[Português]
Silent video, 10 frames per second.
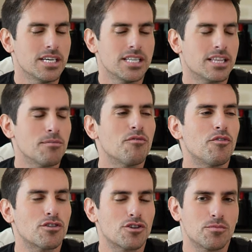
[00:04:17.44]
Tem até uma
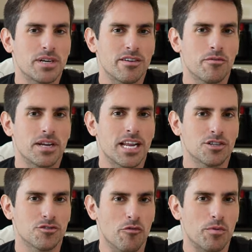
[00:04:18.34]
foto que eu te mandei, vou mandar
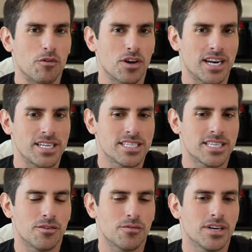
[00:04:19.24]
de novo para colocar na
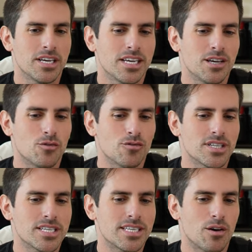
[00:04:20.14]
edição. Eu com o
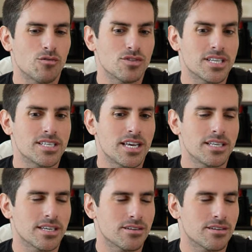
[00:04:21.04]
Zezel com 16